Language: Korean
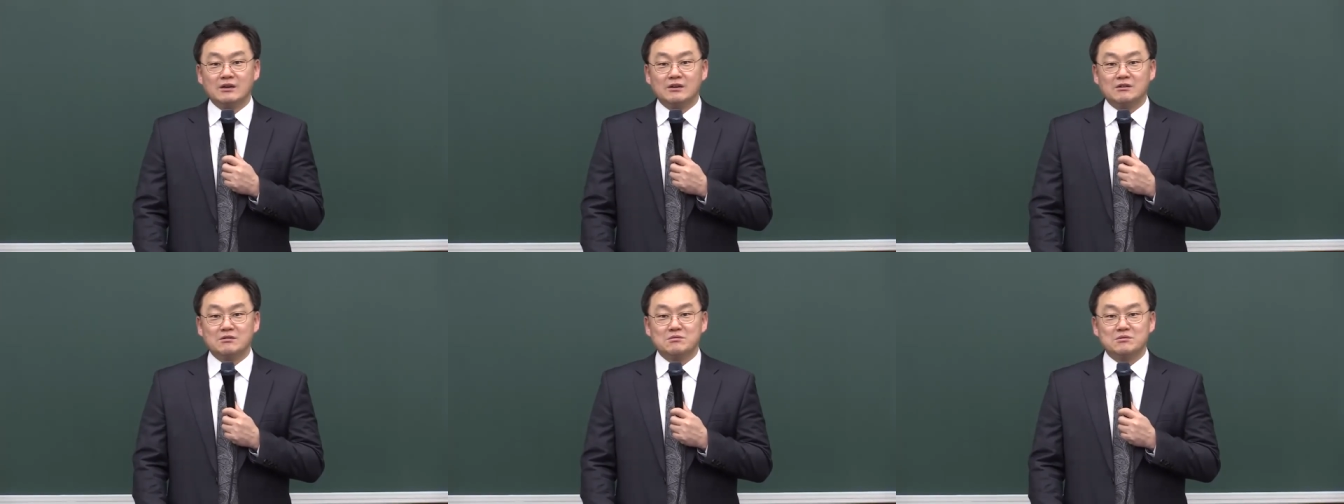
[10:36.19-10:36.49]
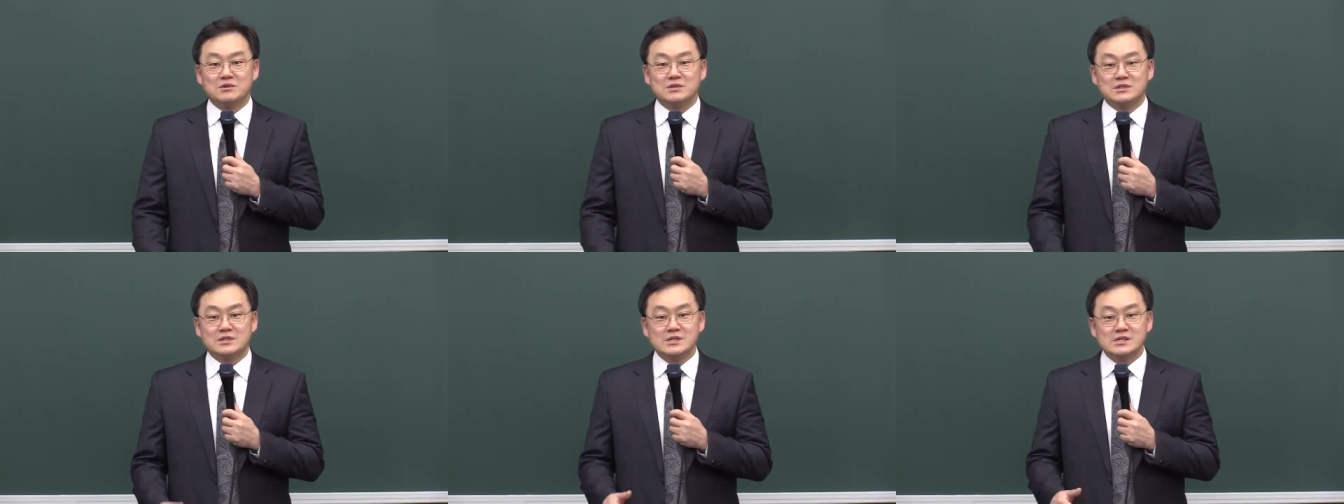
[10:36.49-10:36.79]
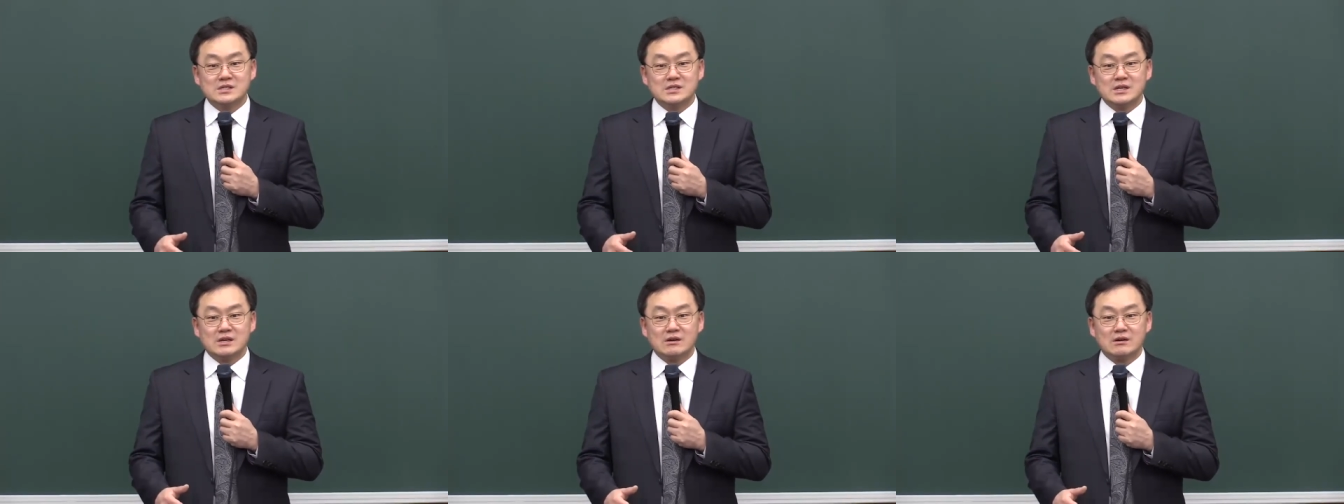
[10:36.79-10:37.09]
여러분
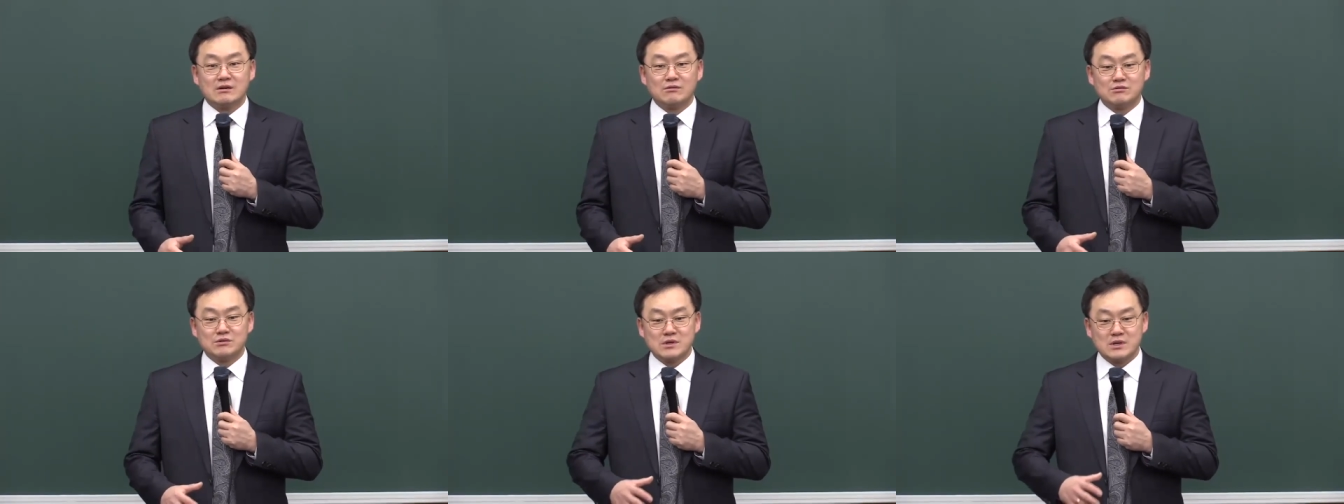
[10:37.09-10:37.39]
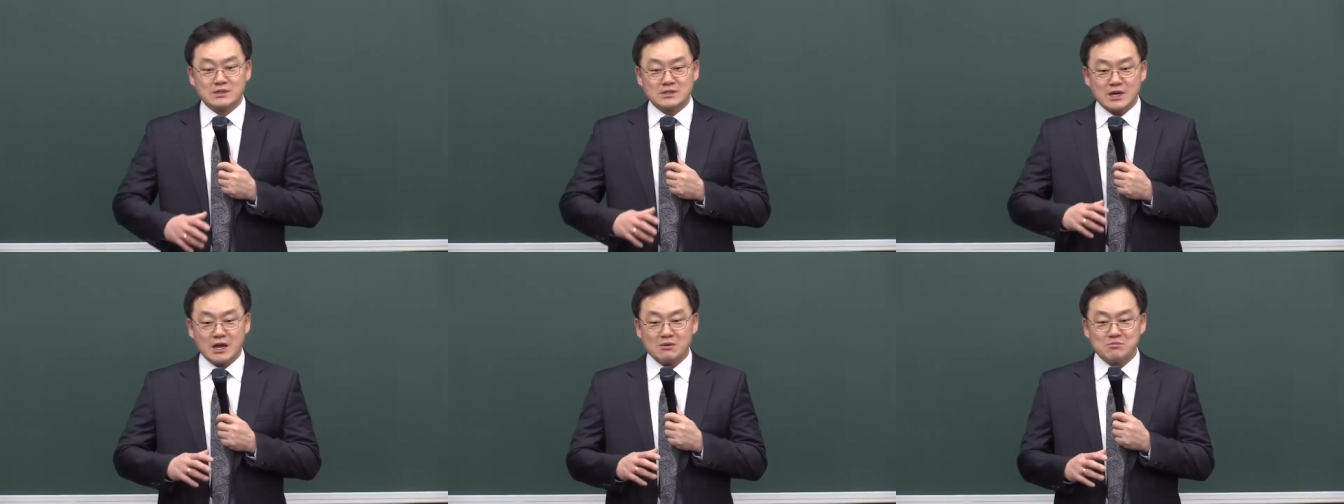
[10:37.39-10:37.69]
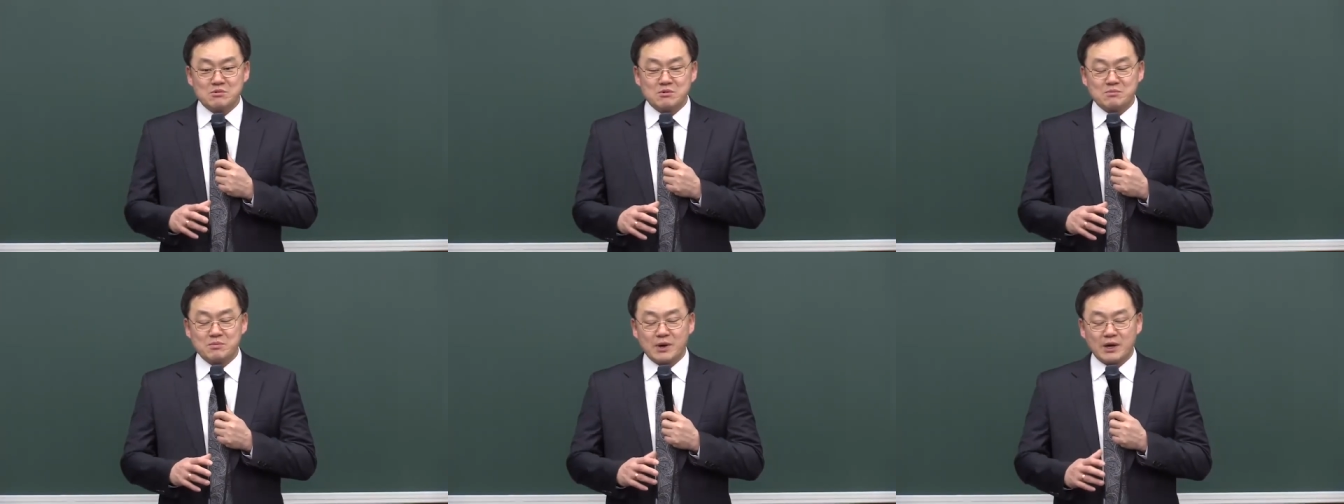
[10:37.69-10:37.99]
실제 우리의
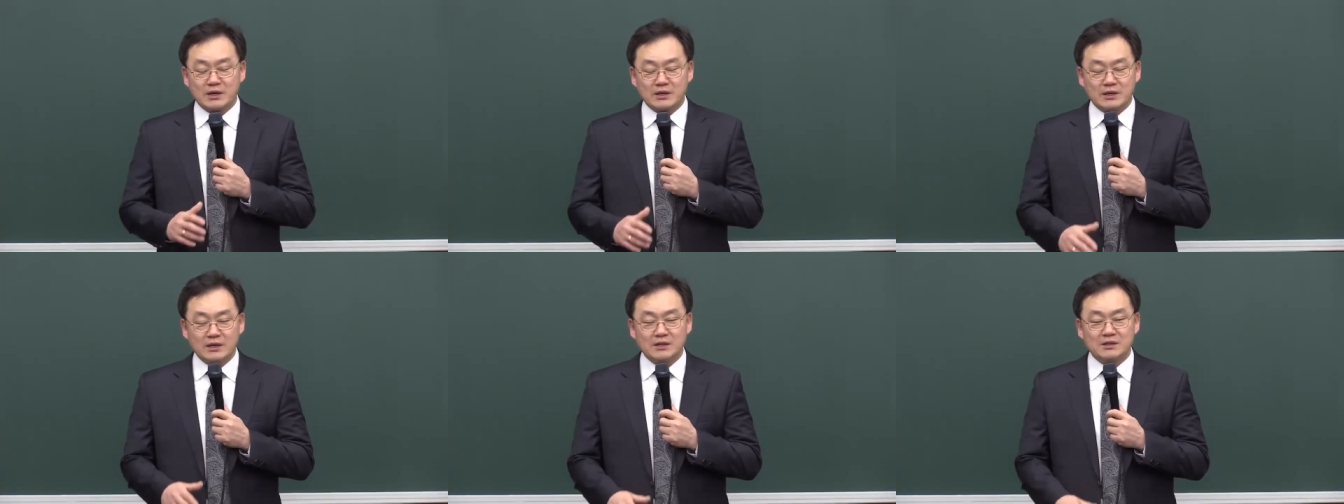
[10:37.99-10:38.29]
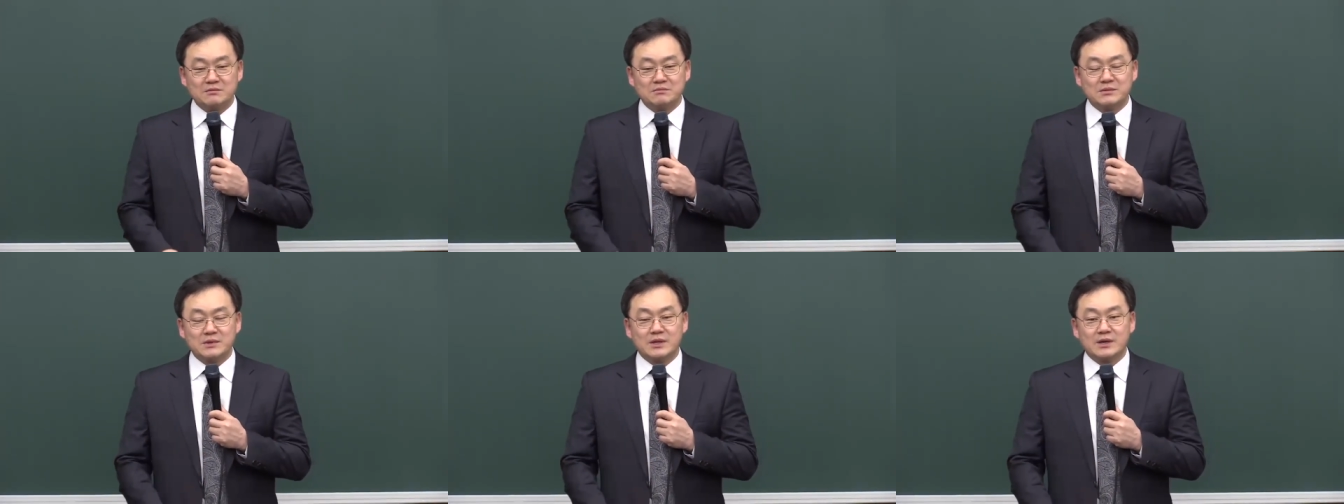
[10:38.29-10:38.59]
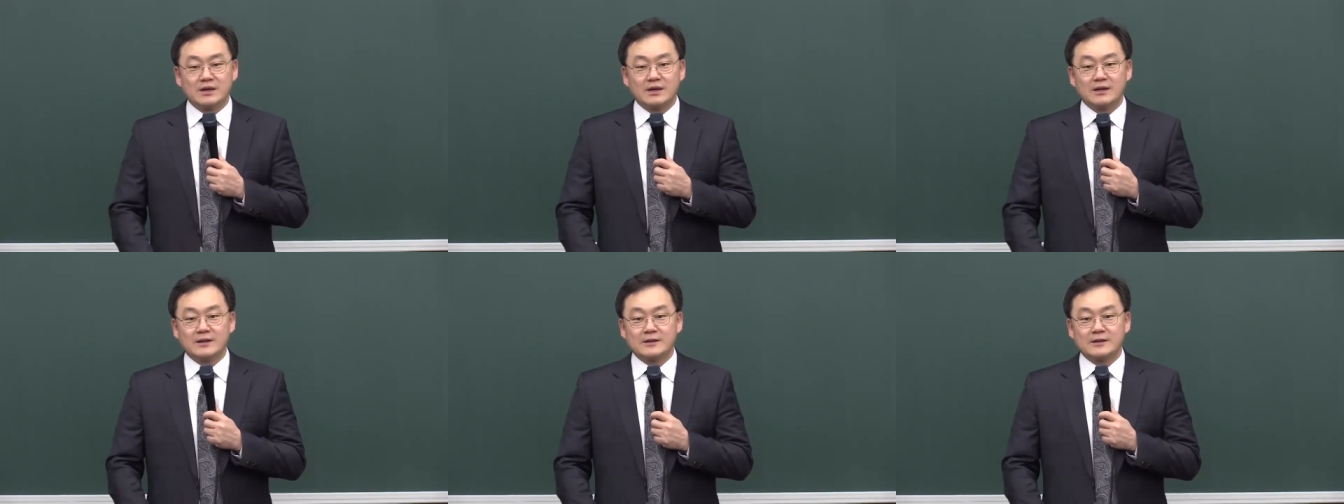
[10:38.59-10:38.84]
삶이 바뀌어야 됩니다.